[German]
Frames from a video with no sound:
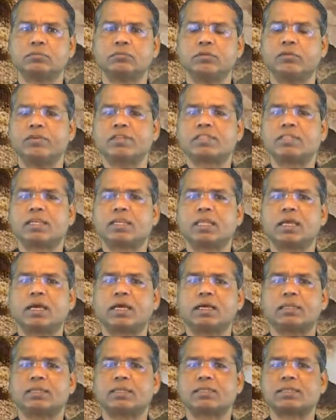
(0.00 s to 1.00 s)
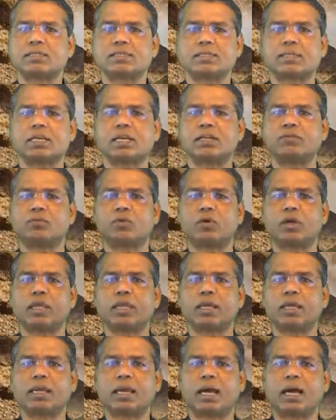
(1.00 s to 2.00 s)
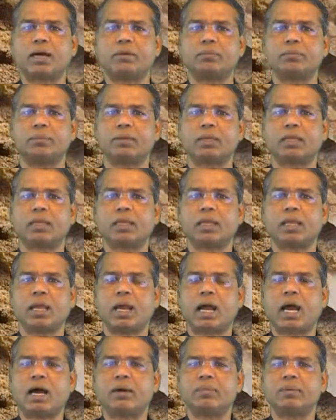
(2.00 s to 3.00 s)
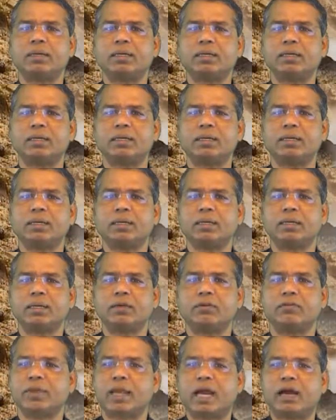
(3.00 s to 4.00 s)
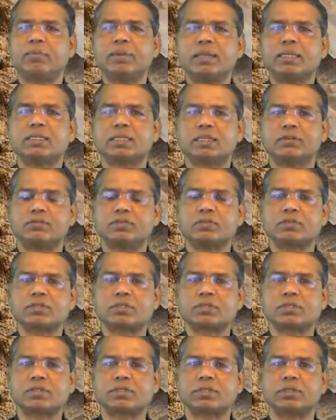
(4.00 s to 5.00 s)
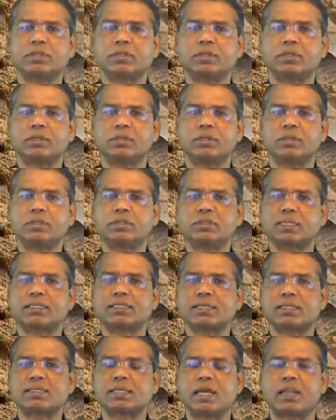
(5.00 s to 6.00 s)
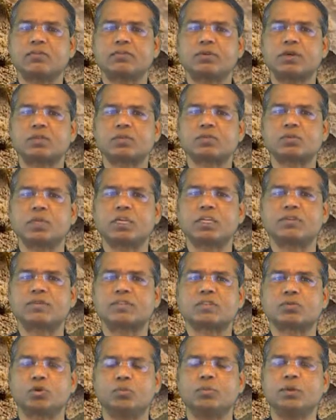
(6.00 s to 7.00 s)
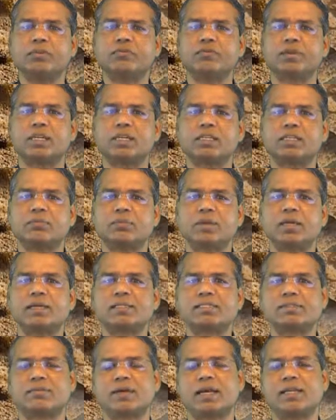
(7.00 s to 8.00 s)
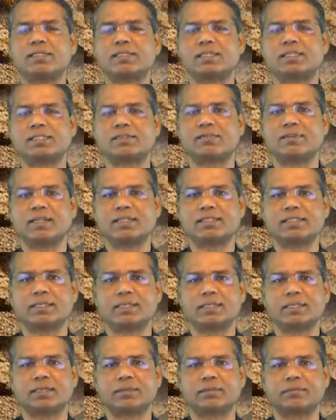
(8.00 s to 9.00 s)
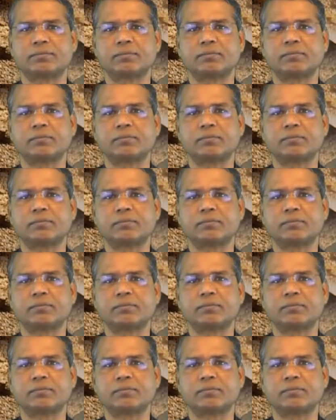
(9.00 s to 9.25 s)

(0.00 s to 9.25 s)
Wir wissen ja, dass es irgendwoher kam, aber wir haben nicht gewusst, dass es einfach so etwas kommen wird im Jahr 2020.